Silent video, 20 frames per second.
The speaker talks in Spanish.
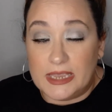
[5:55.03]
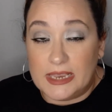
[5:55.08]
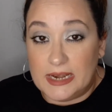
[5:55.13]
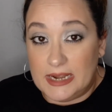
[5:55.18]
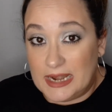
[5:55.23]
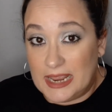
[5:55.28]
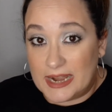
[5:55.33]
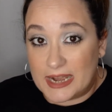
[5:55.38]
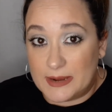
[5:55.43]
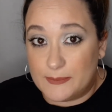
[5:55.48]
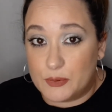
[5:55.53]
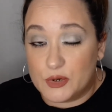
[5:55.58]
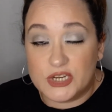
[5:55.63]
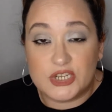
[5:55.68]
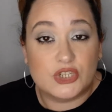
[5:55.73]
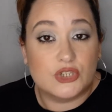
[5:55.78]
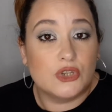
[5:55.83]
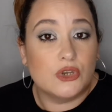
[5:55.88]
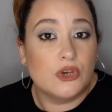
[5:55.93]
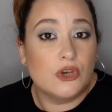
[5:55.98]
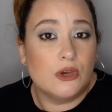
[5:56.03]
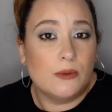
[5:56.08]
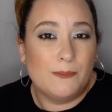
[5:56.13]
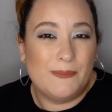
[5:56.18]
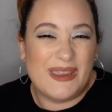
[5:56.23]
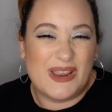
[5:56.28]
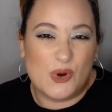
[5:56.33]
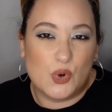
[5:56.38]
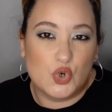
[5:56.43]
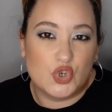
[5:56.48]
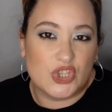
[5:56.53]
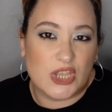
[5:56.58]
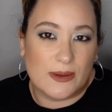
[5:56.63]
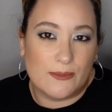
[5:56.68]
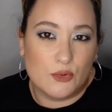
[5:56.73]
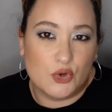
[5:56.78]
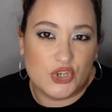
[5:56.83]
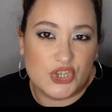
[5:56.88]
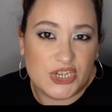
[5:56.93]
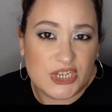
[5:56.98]
La he repuesto, me gusta
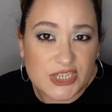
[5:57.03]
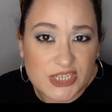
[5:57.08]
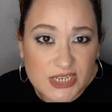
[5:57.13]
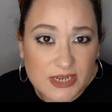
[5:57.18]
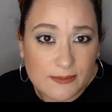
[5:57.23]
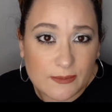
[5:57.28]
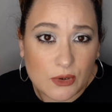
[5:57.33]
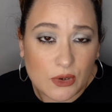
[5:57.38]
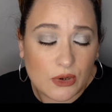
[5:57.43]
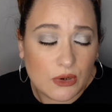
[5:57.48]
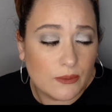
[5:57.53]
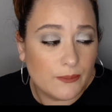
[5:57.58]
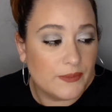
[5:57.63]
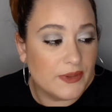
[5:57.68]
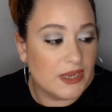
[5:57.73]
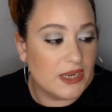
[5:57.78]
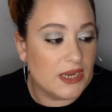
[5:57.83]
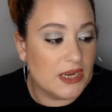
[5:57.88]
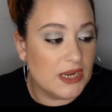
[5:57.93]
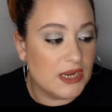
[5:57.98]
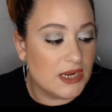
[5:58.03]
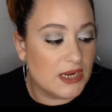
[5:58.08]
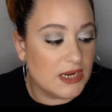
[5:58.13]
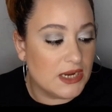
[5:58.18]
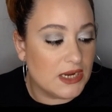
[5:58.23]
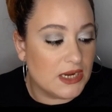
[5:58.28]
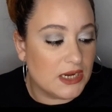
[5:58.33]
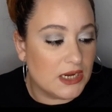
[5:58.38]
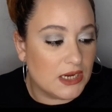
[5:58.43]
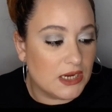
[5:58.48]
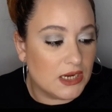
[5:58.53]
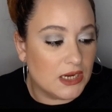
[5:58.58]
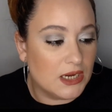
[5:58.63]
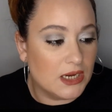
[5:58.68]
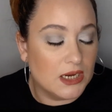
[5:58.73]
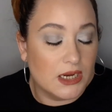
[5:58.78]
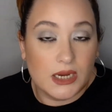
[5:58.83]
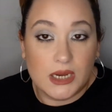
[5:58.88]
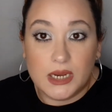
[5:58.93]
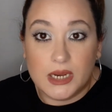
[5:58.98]
muchísimo y,
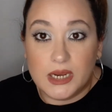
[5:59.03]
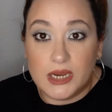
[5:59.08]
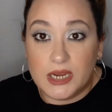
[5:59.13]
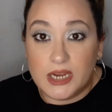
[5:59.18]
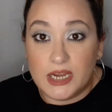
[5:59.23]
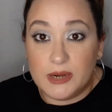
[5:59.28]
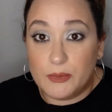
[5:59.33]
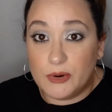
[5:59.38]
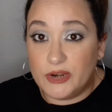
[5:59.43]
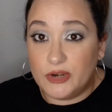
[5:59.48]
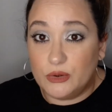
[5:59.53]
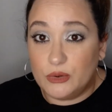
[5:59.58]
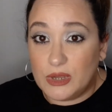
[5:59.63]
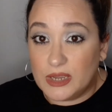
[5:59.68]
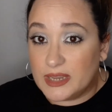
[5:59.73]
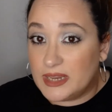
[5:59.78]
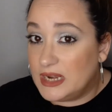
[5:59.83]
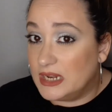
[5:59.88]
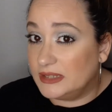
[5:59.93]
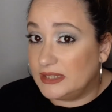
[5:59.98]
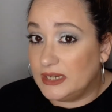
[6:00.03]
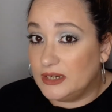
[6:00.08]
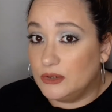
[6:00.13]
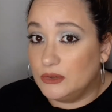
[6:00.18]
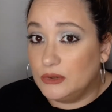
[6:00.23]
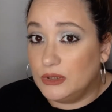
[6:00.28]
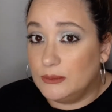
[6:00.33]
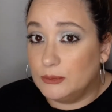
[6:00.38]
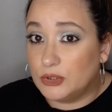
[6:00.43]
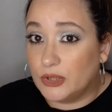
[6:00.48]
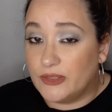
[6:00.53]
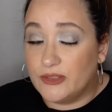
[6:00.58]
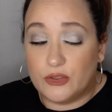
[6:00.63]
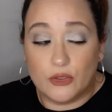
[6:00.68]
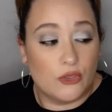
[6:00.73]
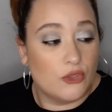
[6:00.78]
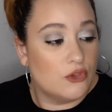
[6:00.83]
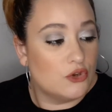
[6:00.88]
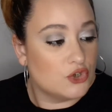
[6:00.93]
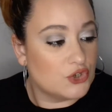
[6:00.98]
y bueno, aquí la tengo, el
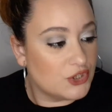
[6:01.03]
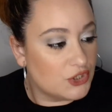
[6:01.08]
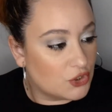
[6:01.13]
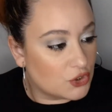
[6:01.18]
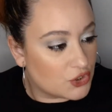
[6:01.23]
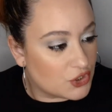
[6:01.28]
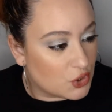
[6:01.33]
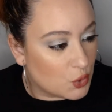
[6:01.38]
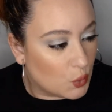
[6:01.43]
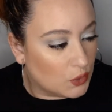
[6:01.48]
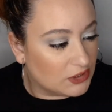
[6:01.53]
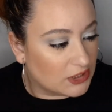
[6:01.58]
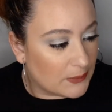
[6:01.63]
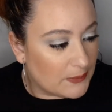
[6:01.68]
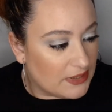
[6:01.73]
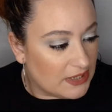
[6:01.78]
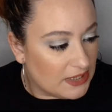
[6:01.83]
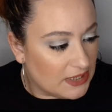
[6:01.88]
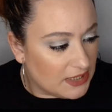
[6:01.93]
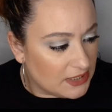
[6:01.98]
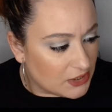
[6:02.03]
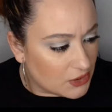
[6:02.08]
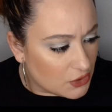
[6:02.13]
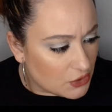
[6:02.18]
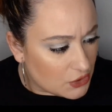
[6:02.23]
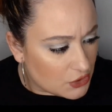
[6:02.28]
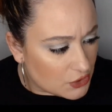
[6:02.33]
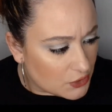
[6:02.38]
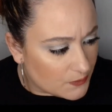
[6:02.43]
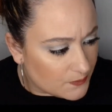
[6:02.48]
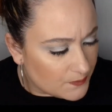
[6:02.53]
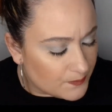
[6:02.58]
botecito de 250 mililitros,